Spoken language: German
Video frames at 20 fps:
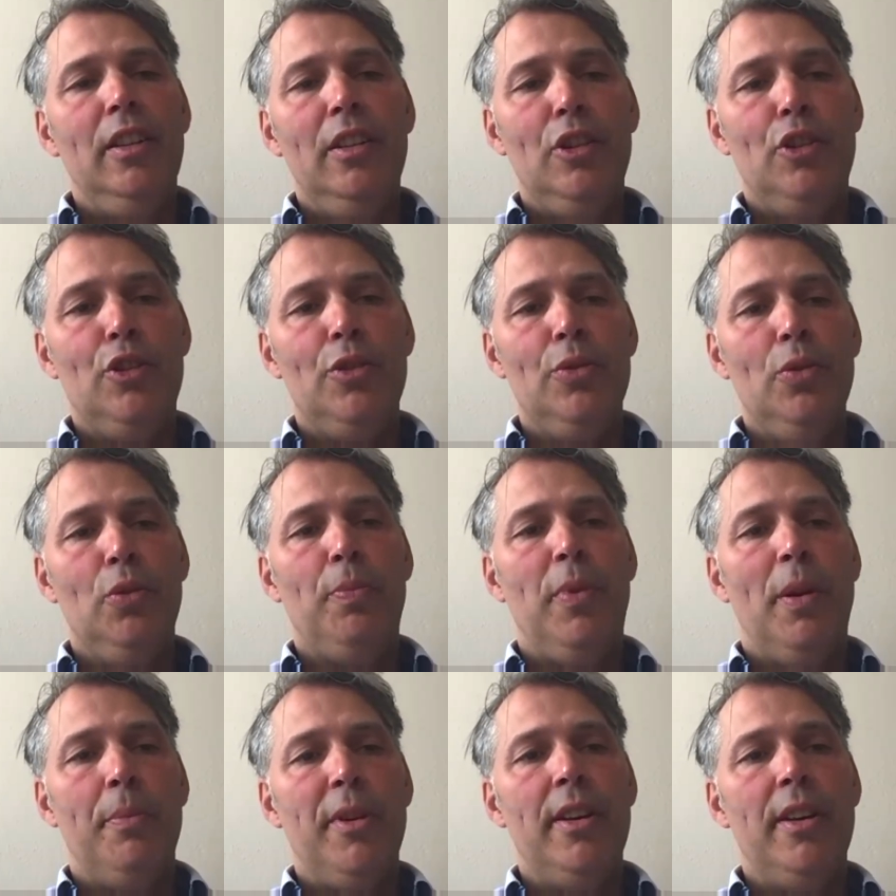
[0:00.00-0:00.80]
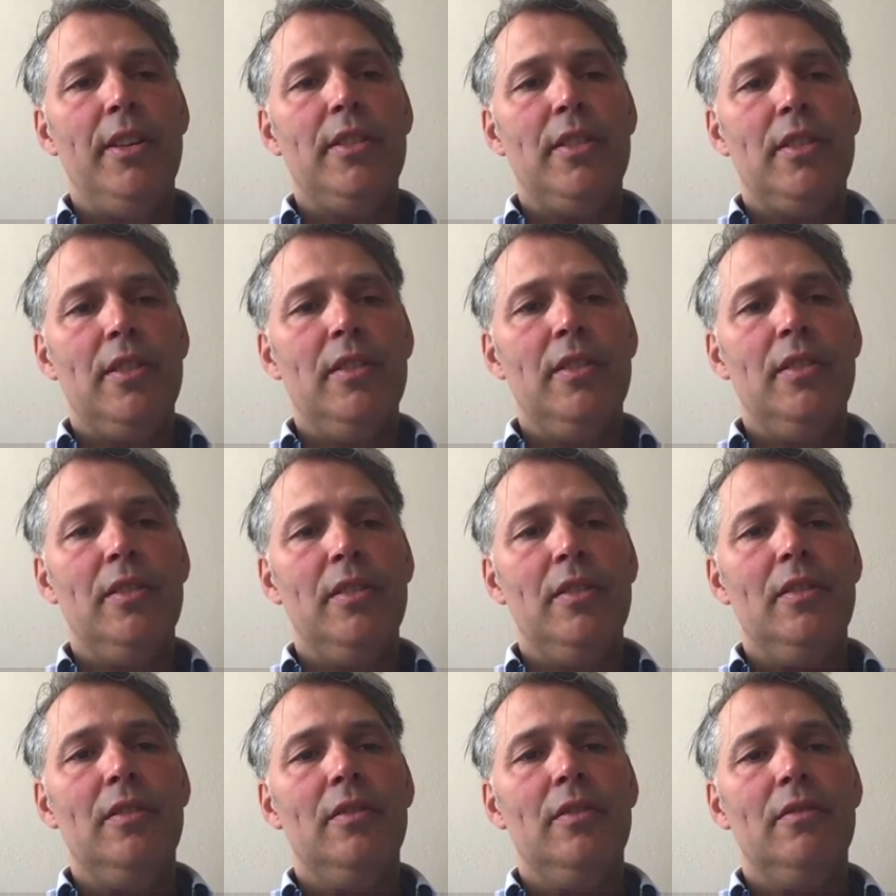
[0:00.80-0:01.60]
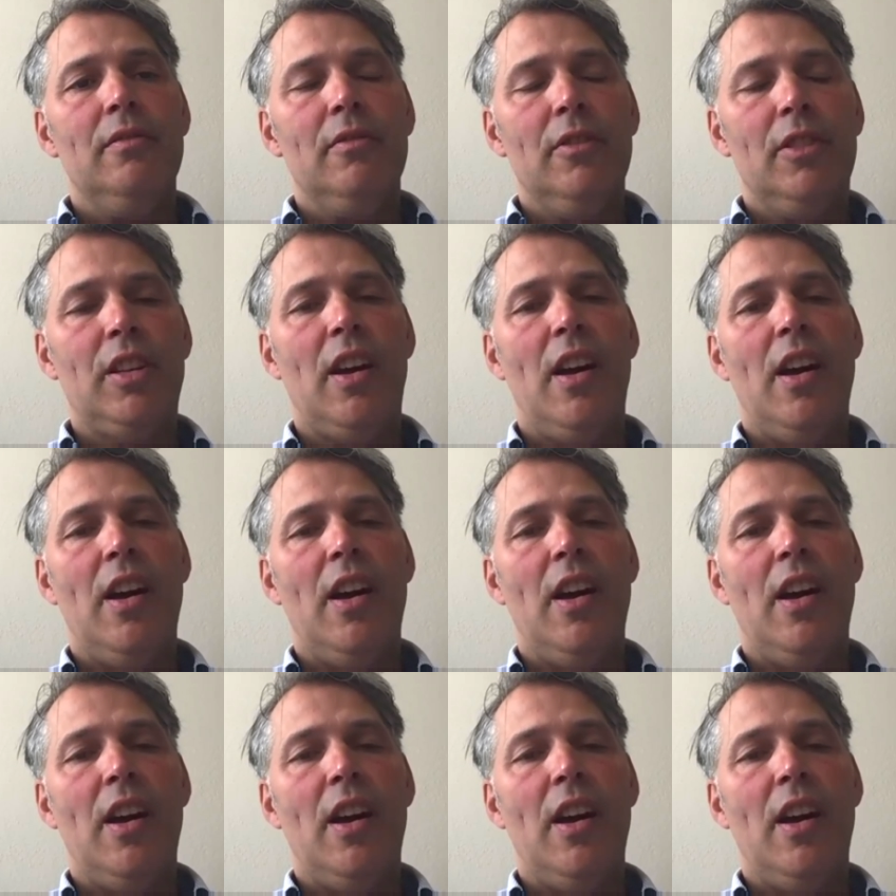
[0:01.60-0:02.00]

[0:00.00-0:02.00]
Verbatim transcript: Beim ersten Tag,